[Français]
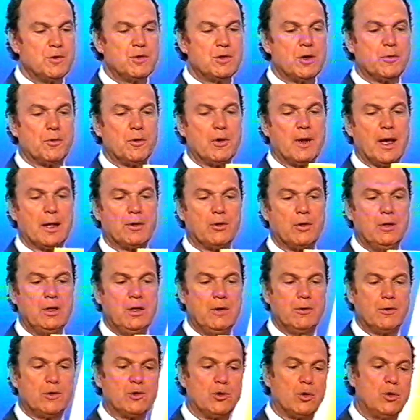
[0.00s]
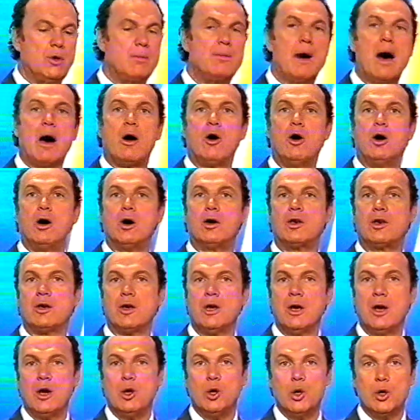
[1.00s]
vous offre quatre livres sur le Maroc,
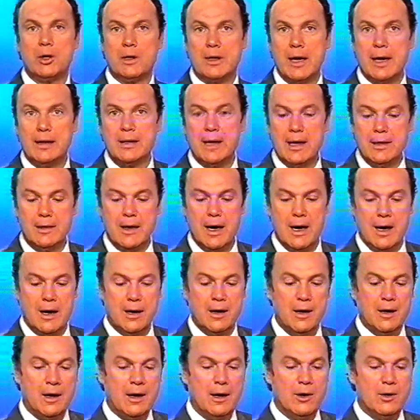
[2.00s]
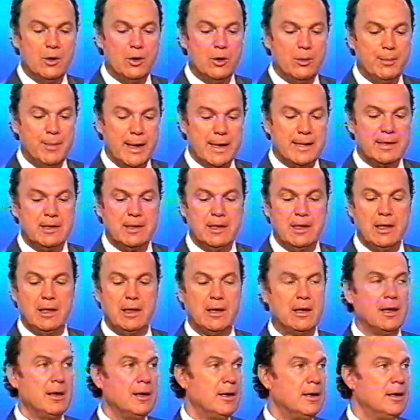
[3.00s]
le Canada, le
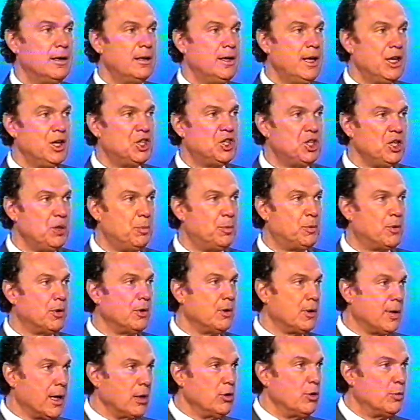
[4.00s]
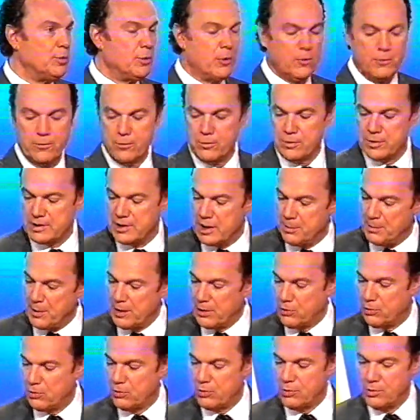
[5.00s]
Mexique, L'Egypte, Cadeau pour vous, c'est pas
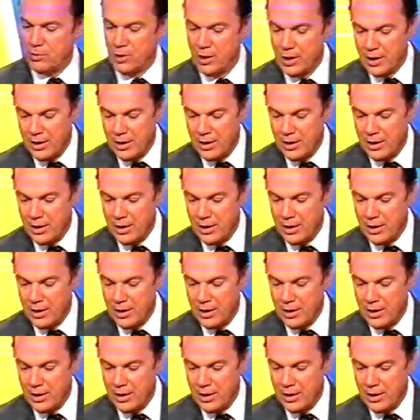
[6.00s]
tout.